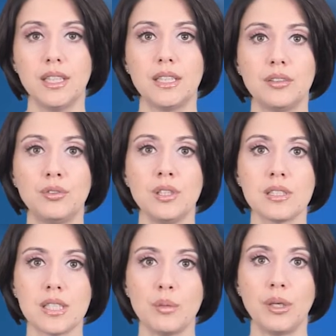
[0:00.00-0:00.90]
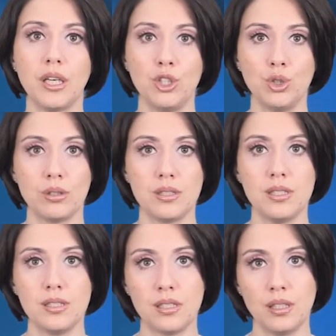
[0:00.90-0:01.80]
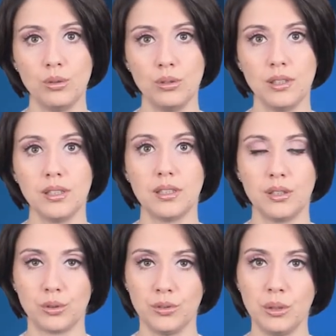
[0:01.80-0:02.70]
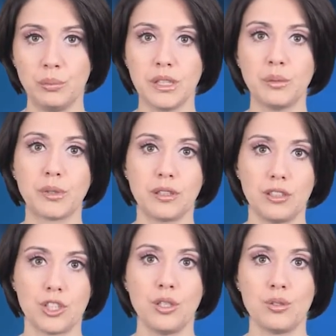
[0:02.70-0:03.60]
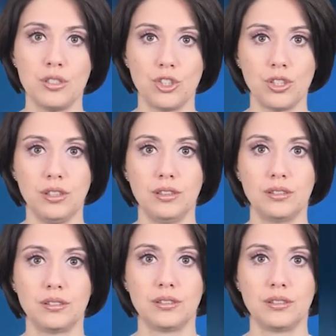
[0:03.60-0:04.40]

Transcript: На фоне слабой отчетности из региона котировки пары продолжают снижение.